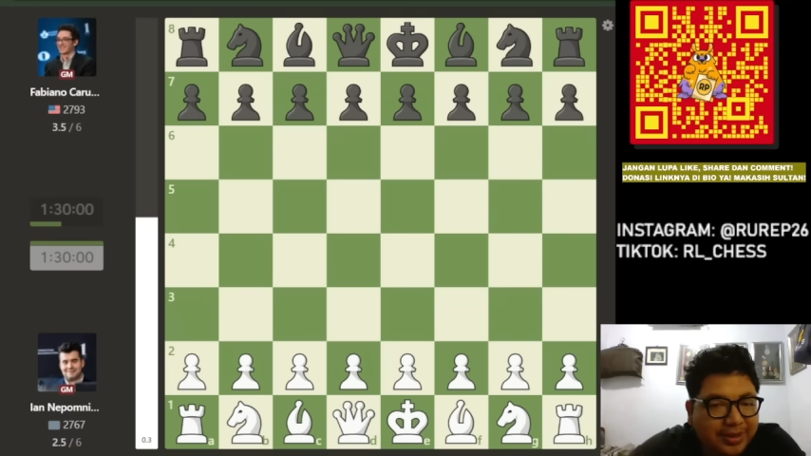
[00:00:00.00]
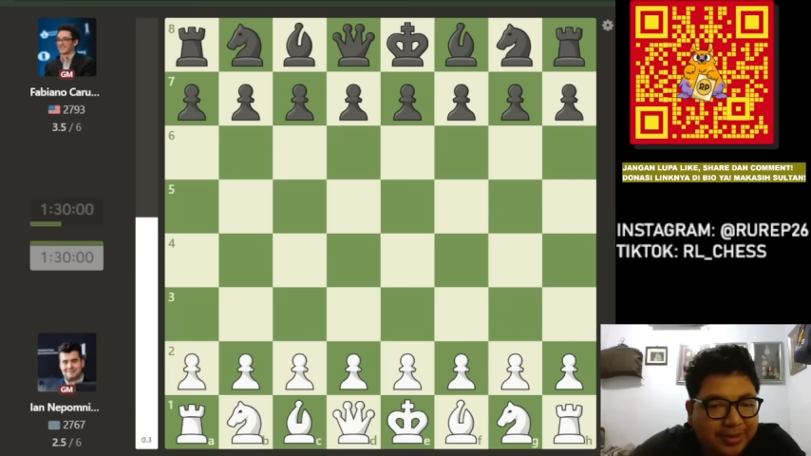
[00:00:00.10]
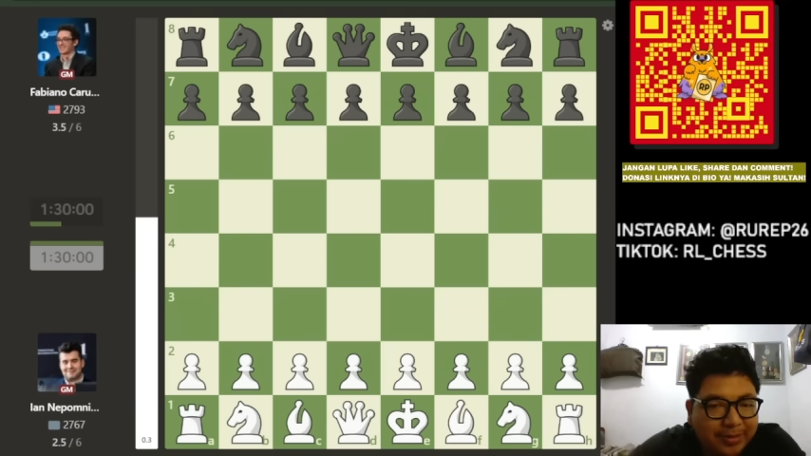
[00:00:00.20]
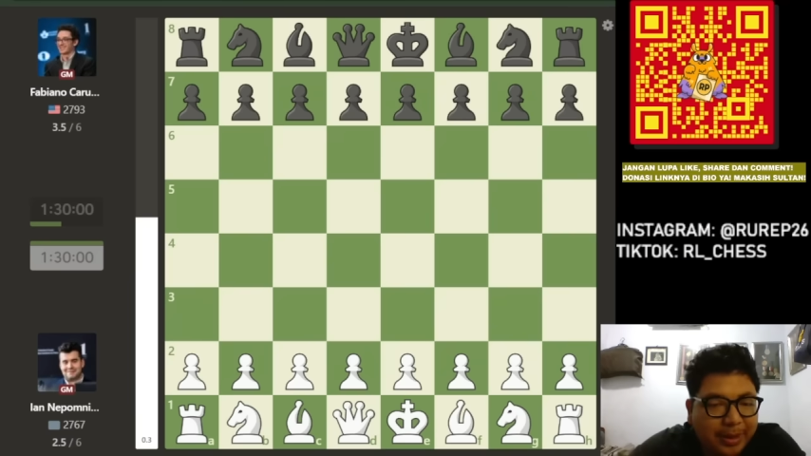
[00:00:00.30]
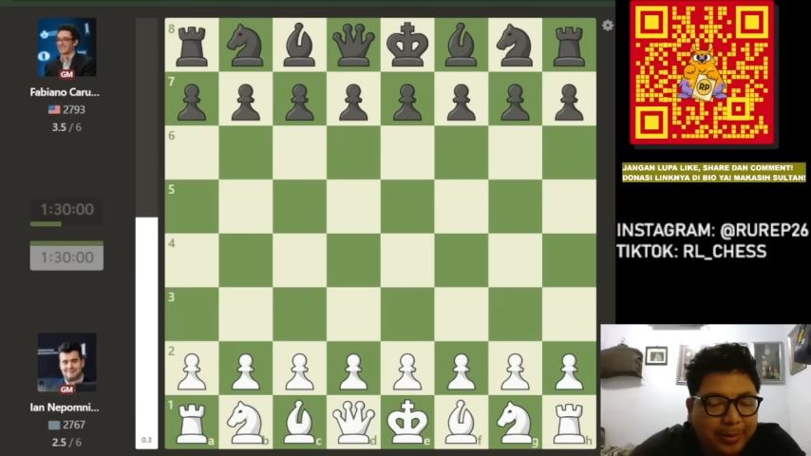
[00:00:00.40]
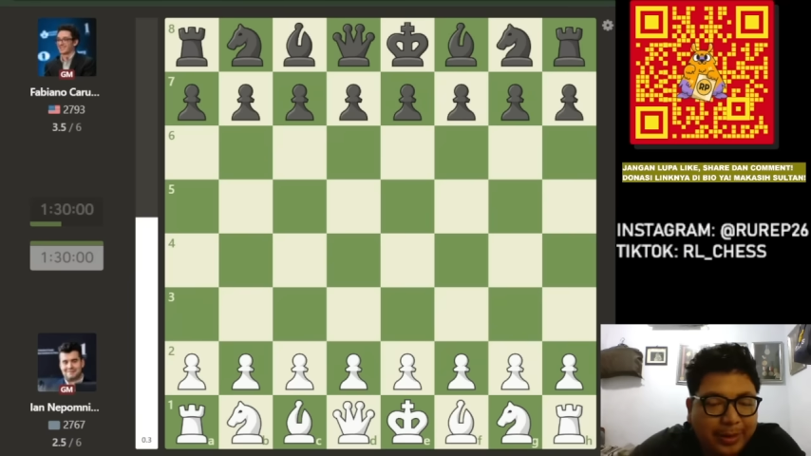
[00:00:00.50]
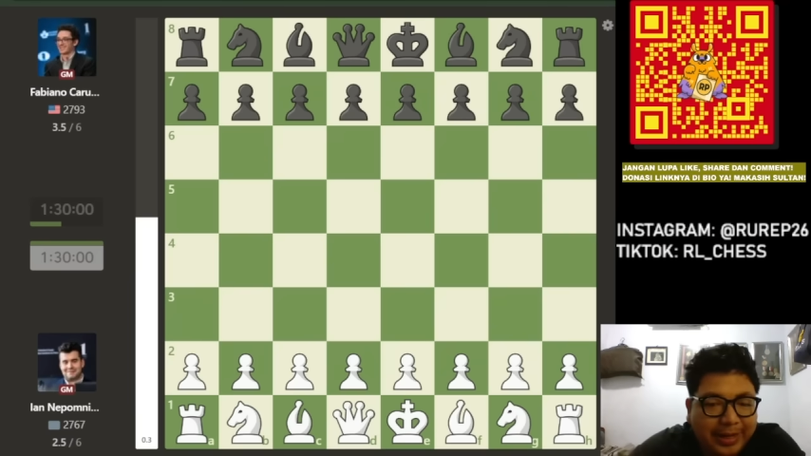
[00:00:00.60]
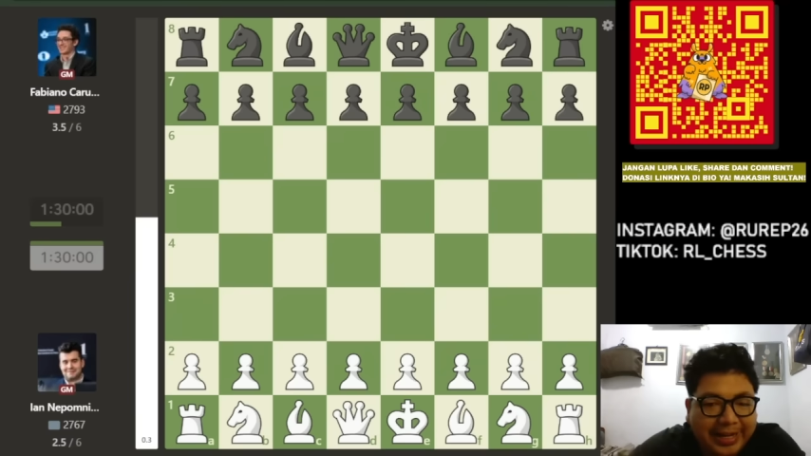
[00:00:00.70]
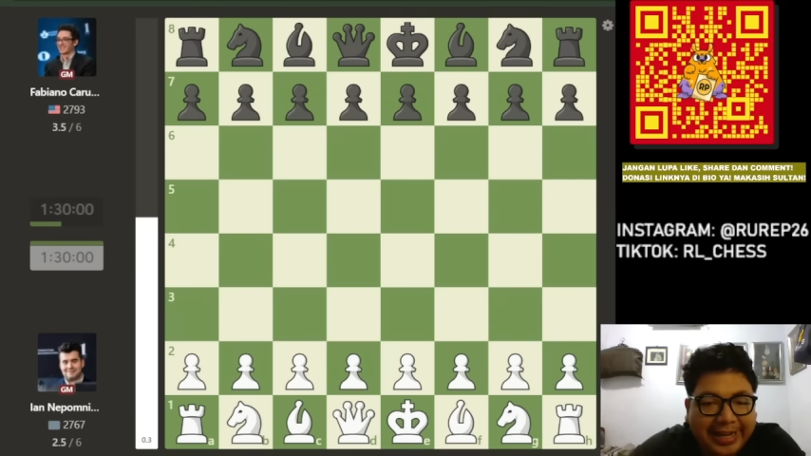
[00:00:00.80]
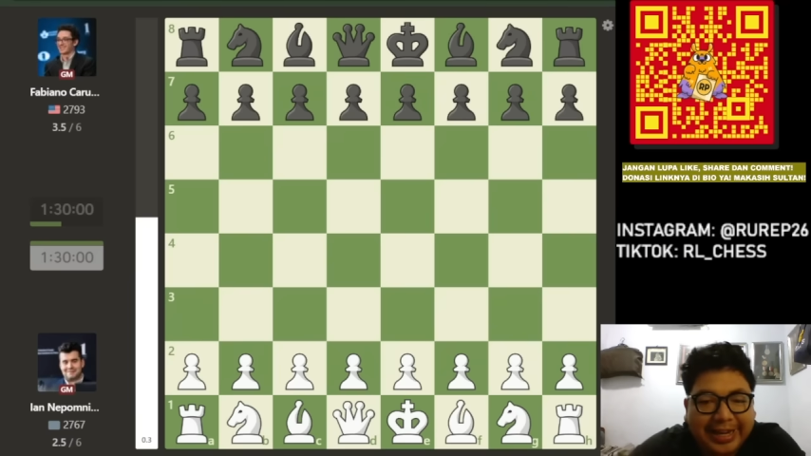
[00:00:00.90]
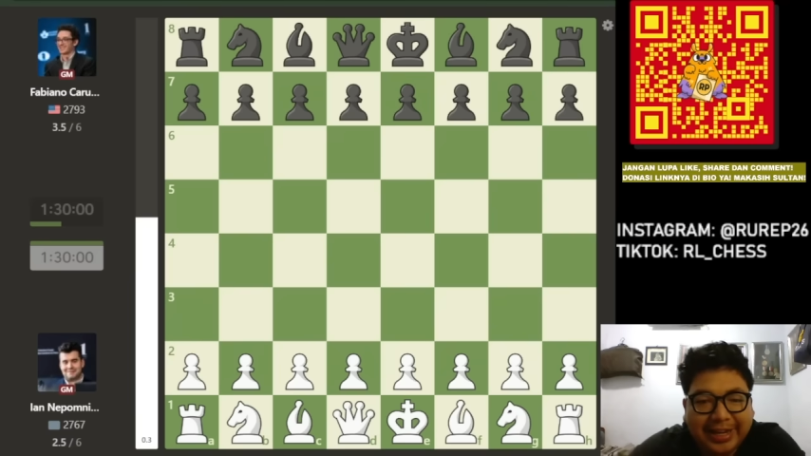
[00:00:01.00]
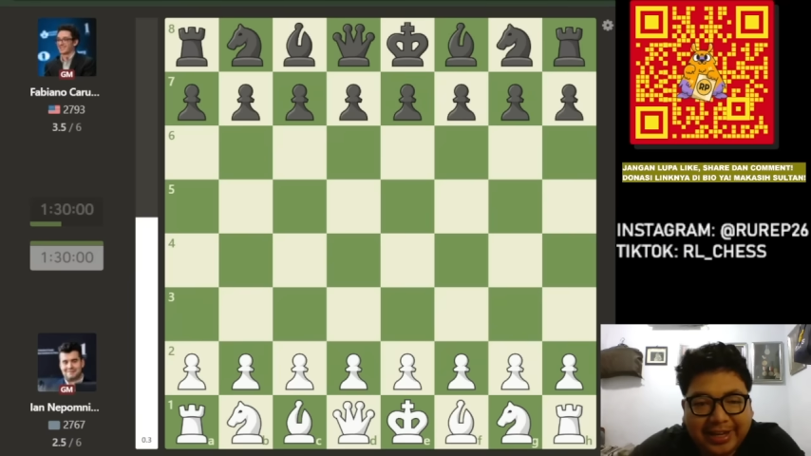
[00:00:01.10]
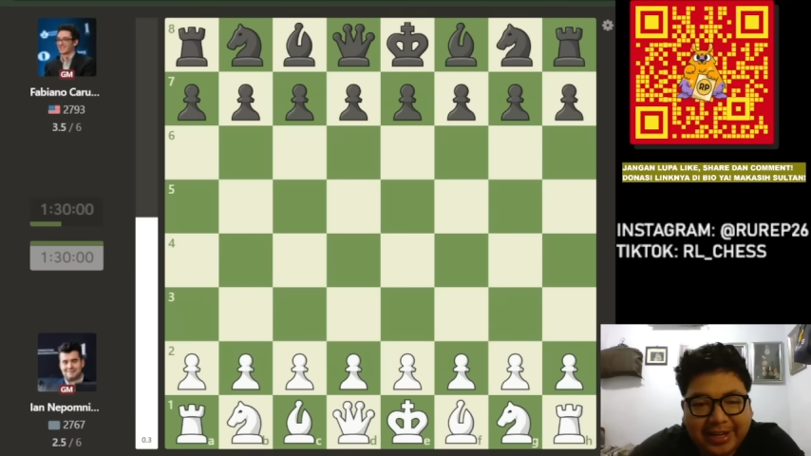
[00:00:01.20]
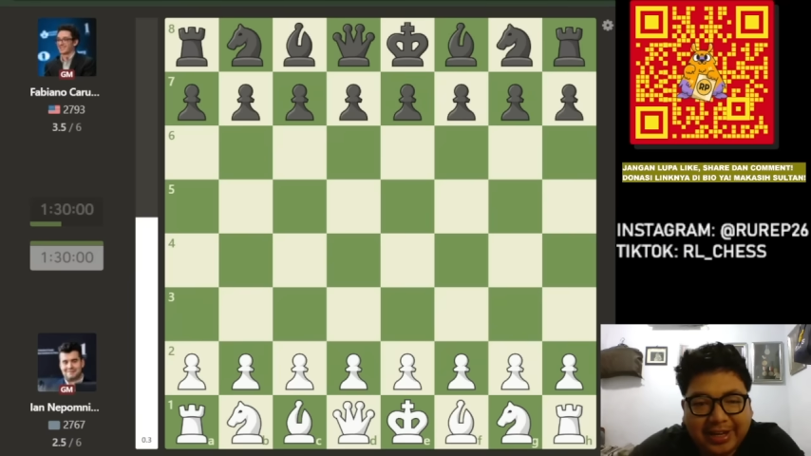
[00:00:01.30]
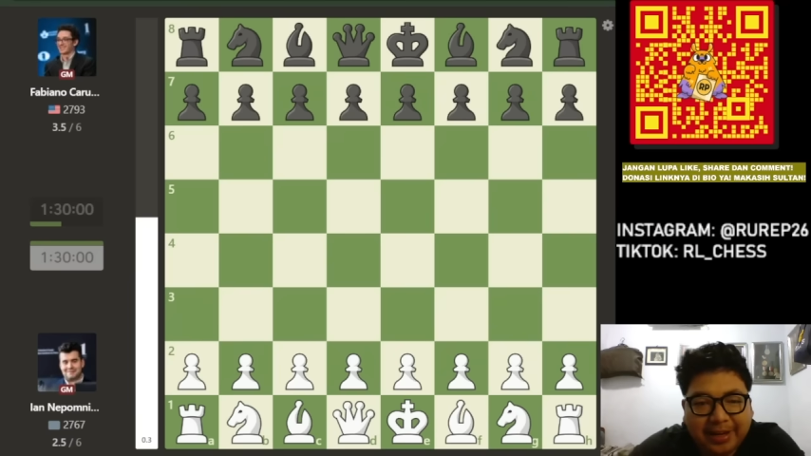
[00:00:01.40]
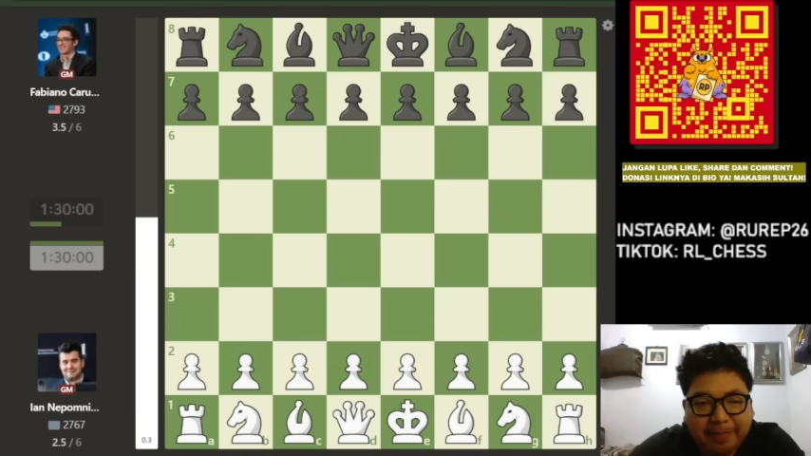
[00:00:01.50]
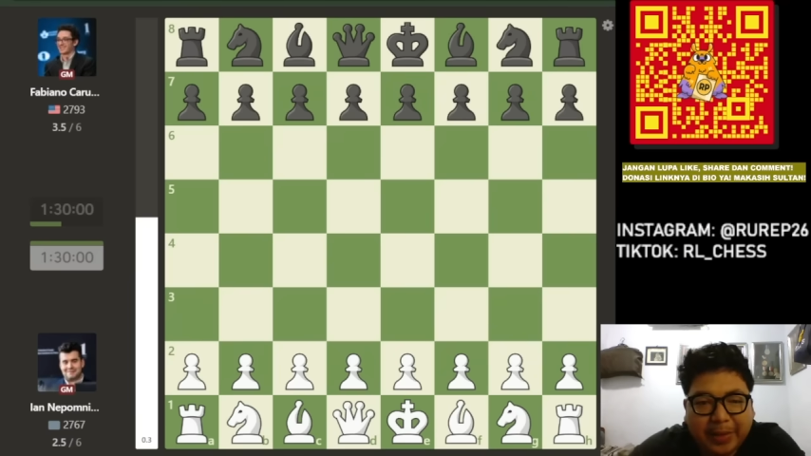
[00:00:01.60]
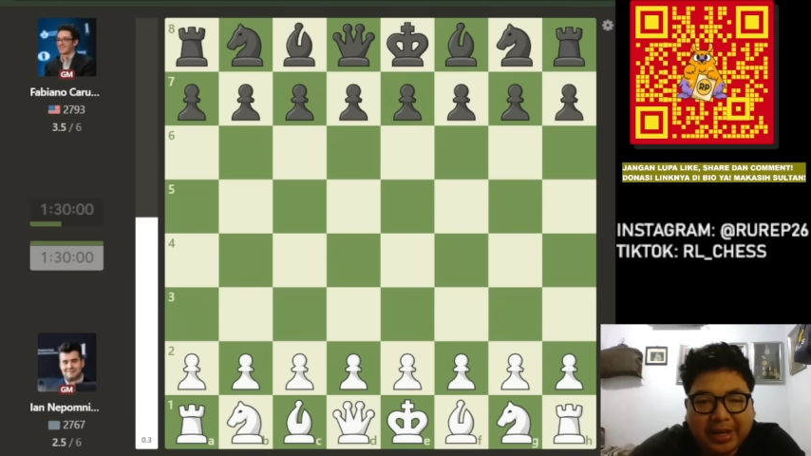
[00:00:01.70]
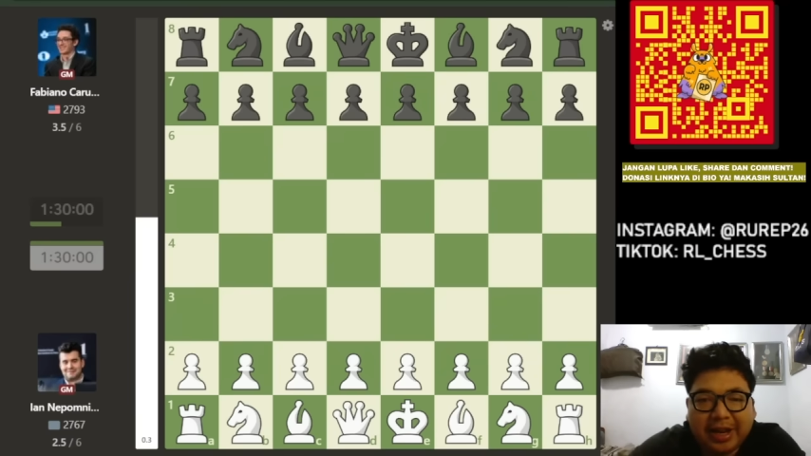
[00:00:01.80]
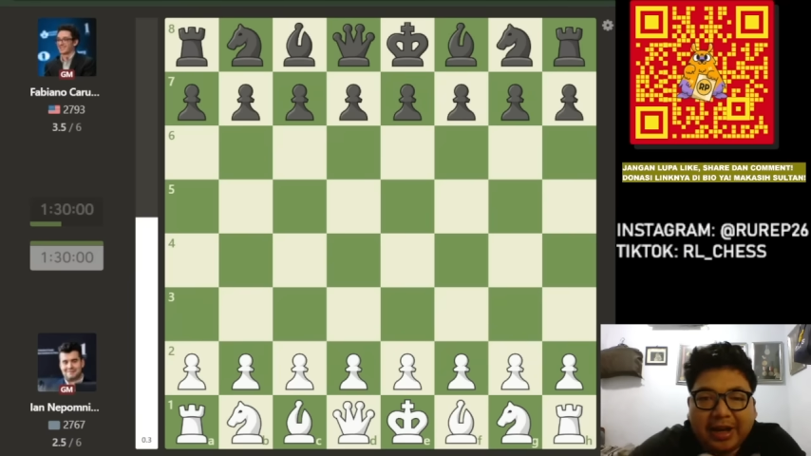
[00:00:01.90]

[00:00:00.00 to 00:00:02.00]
Benar-benar gila, ini ada empat